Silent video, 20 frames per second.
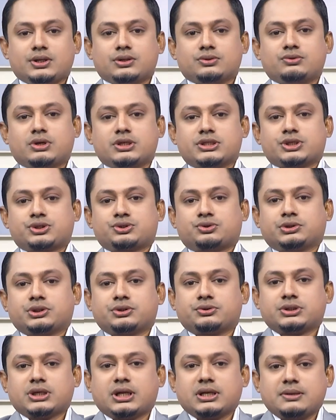দু
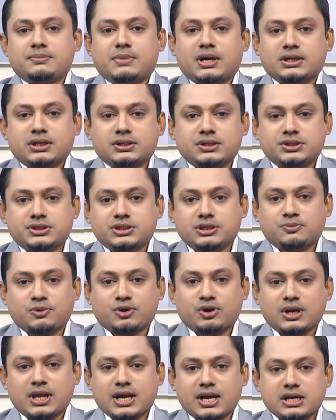সালে বাংলাদেশ
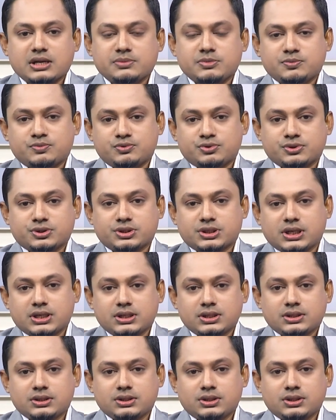শিল্পকলা একাডেমি পুরস্কার